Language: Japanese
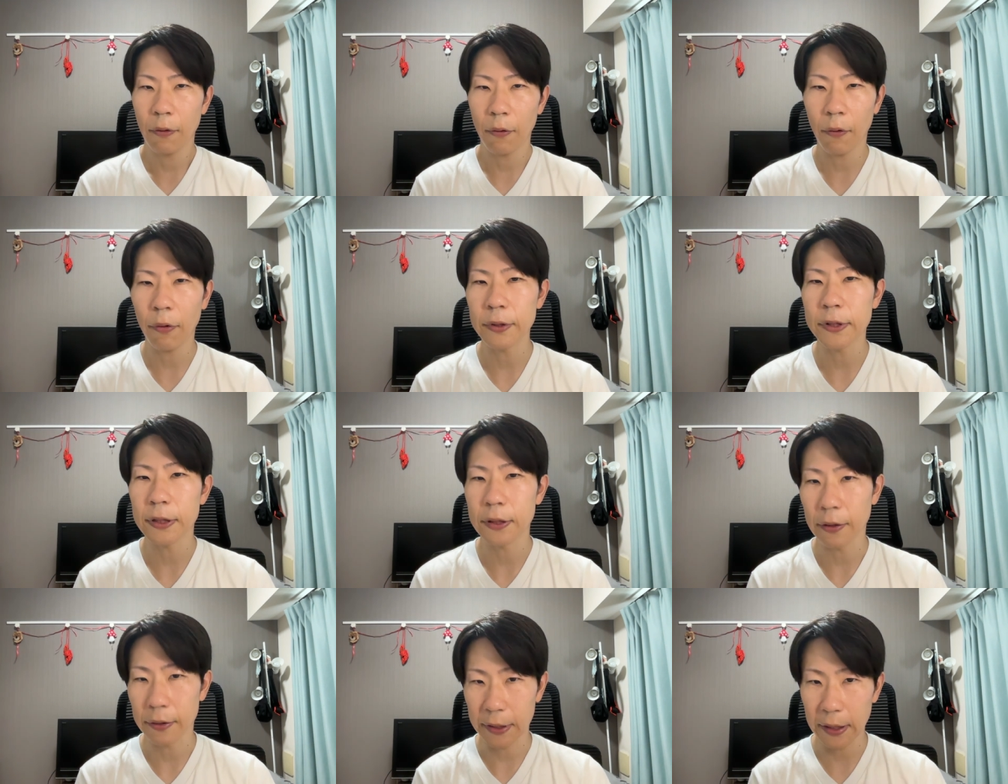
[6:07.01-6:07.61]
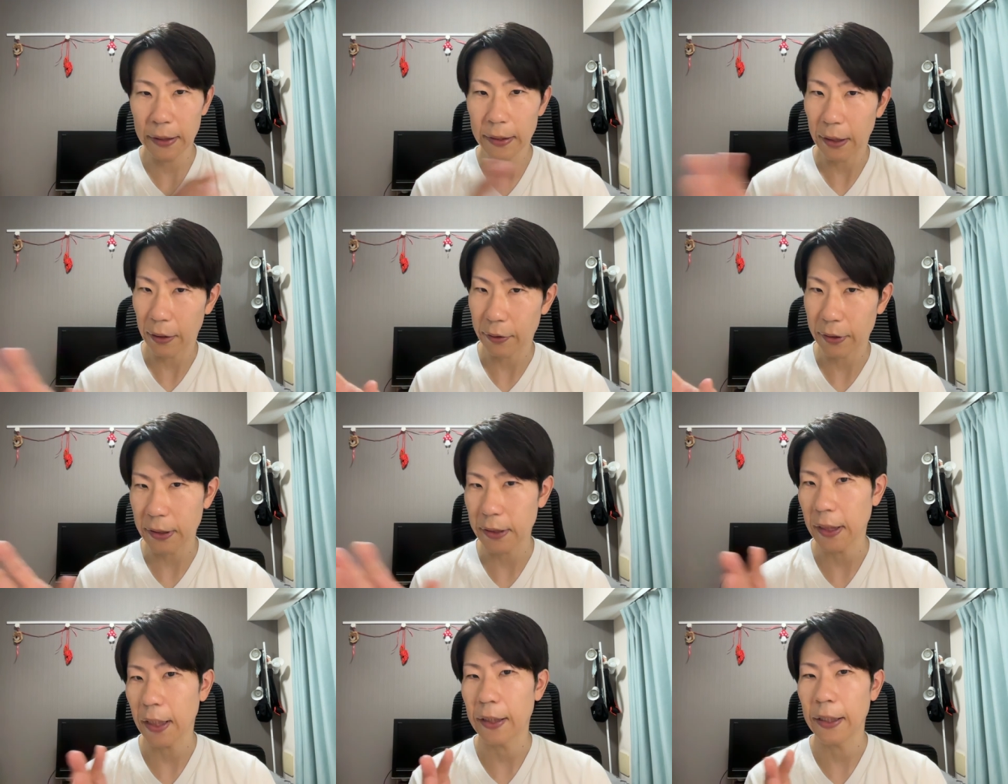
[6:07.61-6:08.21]
個人の選
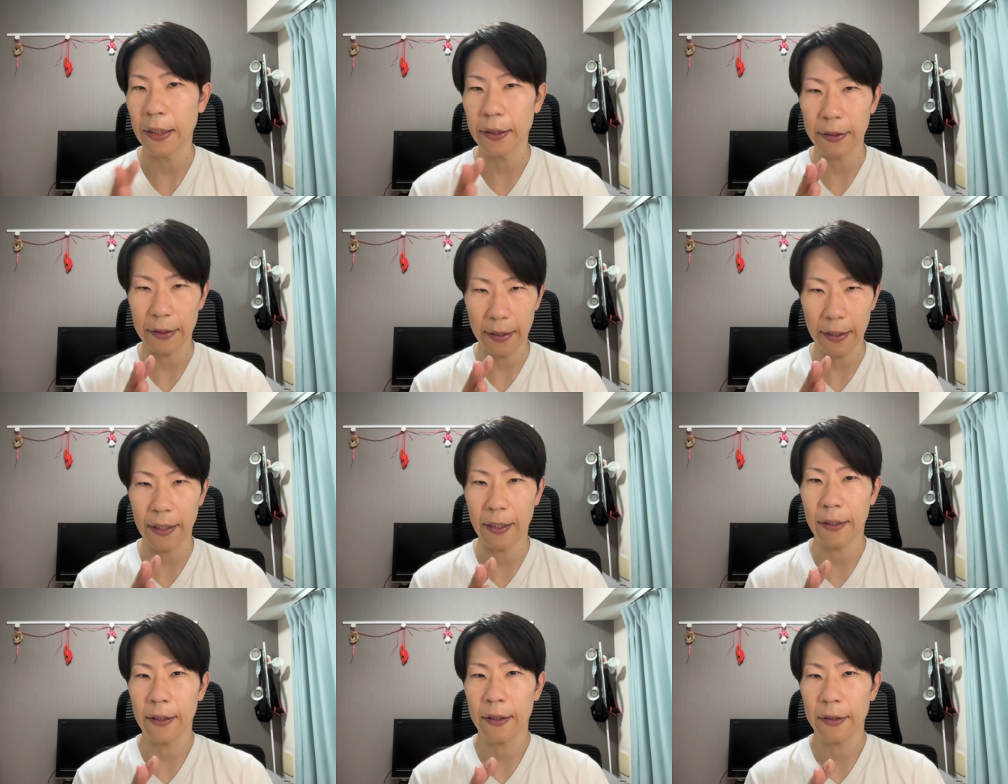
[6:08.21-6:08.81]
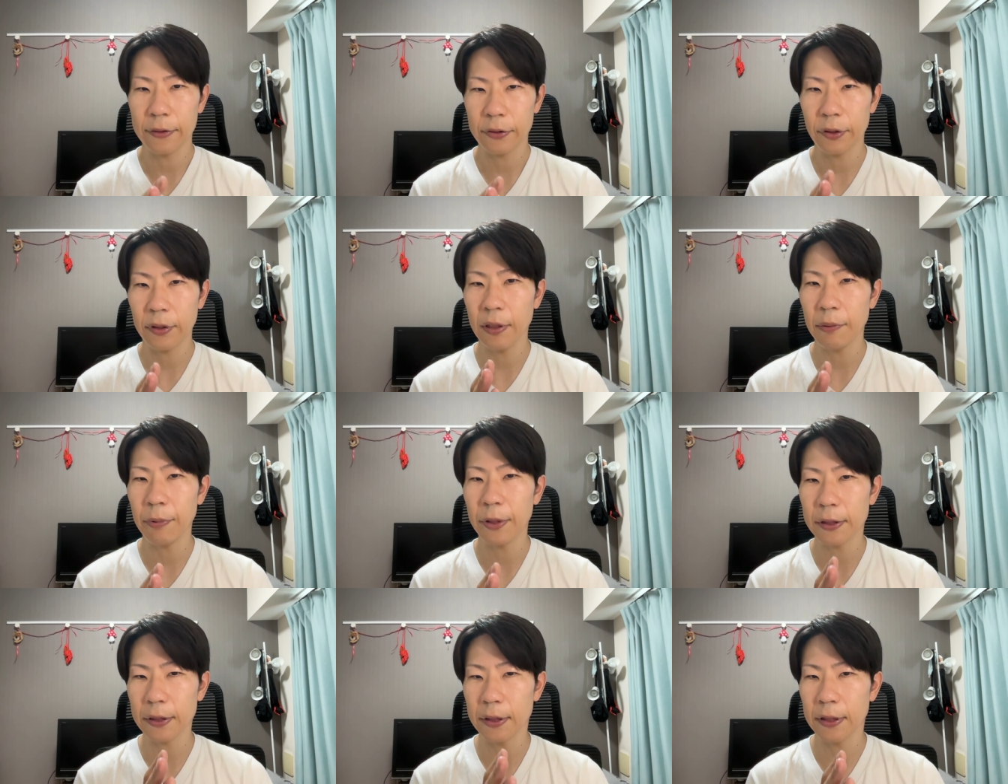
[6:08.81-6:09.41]
択次第なんで、それ
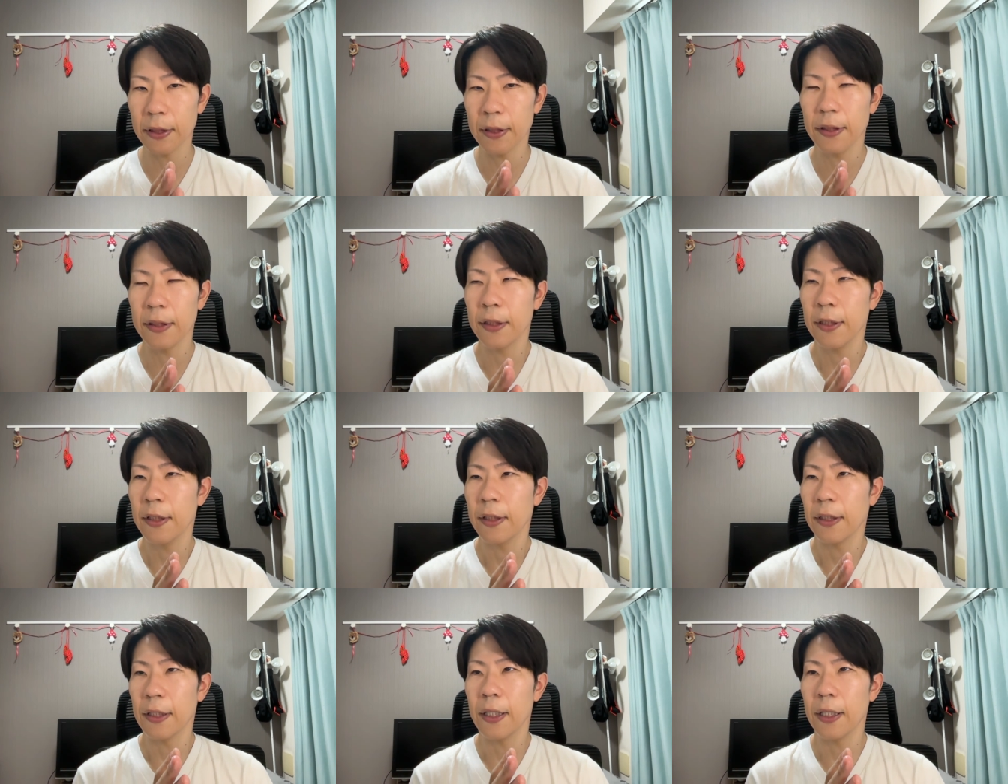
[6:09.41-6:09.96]
で別に、